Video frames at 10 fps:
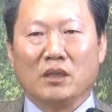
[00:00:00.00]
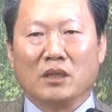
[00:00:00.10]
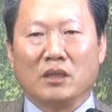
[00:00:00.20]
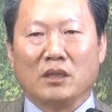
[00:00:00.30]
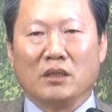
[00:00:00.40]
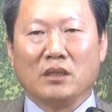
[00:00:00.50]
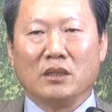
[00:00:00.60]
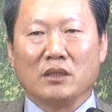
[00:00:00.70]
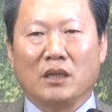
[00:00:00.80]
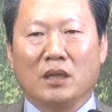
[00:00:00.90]
어,
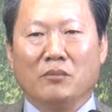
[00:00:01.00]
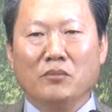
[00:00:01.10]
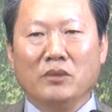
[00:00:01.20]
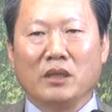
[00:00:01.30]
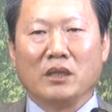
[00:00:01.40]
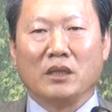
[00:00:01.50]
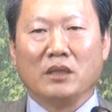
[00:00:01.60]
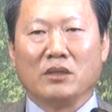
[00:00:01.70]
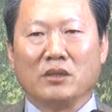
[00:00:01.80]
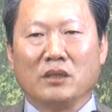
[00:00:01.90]
이 사람들에게
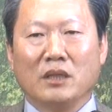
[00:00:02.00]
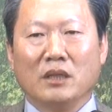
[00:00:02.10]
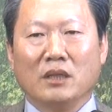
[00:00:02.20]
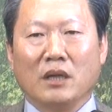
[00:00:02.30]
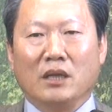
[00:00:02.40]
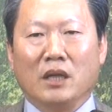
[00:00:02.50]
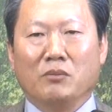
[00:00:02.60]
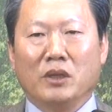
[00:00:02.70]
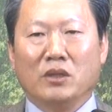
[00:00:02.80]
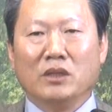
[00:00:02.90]
이런
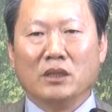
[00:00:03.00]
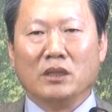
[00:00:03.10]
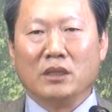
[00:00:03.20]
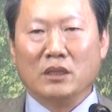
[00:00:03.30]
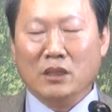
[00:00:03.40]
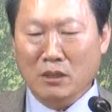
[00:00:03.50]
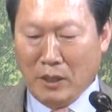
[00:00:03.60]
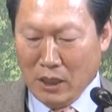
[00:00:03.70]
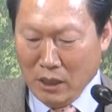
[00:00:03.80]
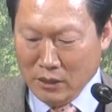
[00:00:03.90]
하나님의 영이
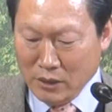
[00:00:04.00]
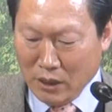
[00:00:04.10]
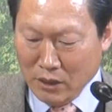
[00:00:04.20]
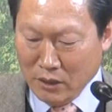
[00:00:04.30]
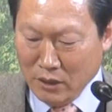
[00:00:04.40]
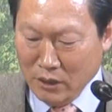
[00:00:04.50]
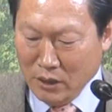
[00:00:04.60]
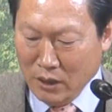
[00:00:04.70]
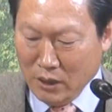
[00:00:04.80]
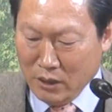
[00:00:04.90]
임하는 사건이
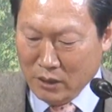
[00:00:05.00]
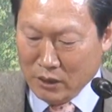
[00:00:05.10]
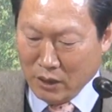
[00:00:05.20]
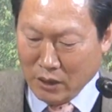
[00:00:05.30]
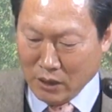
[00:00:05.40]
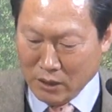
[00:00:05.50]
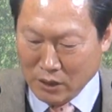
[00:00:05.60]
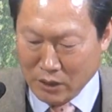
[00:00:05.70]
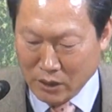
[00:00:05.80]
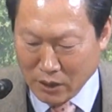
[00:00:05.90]
이제
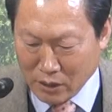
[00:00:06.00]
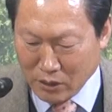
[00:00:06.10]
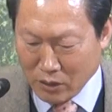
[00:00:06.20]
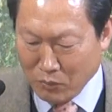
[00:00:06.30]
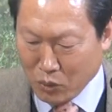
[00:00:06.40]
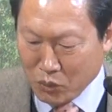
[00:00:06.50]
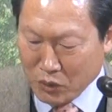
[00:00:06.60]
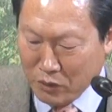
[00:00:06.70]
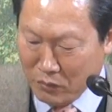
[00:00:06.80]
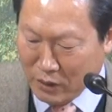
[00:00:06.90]
시작이 되는 걸 볼 수
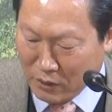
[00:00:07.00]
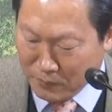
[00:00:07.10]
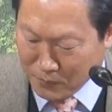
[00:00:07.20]
있습니다.